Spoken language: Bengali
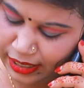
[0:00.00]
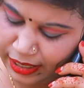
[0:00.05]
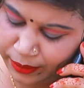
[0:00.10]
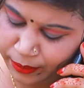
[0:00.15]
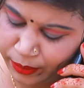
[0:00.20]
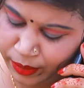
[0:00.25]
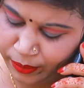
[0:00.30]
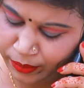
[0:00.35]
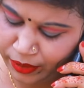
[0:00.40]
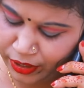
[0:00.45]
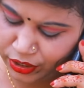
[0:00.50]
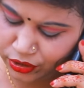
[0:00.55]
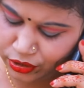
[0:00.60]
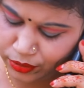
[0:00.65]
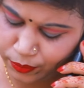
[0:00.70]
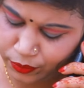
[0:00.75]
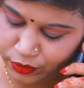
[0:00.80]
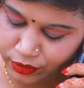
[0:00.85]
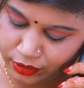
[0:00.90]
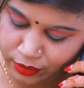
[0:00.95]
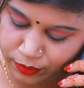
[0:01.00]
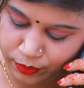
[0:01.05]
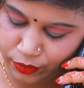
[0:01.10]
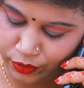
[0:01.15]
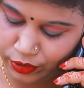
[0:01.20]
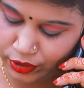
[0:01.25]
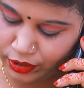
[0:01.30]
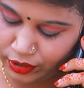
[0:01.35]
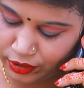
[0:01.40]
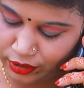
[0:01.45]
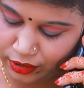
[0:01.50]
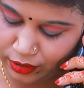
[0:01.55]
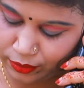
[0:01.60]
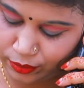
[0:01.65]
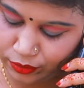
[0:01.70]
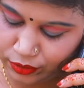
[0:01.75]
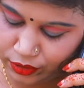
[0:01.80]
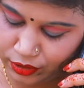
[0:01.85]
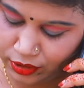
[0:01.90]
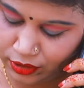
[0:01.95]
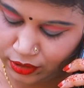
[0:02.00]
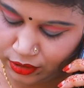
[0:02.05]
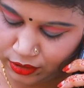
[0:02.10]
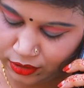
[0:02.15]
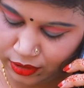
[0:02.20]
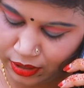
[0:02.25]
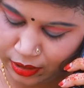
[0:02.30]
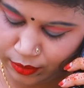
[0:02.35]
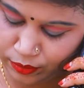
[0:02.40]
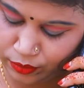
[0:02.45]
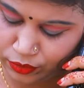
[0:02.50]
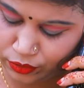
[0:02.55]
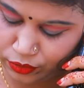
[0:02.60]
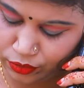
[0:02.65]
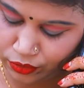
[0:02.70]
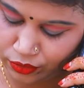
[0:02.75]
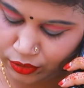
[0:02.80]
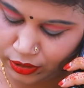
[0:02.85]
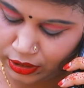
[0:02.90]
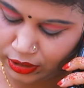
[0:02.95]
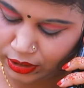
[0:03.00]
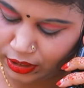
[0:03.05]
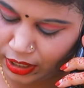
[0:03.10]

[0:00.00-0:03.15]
আর মামা এসব কথা বললেন না বুঝছেন আম্মু শুনলে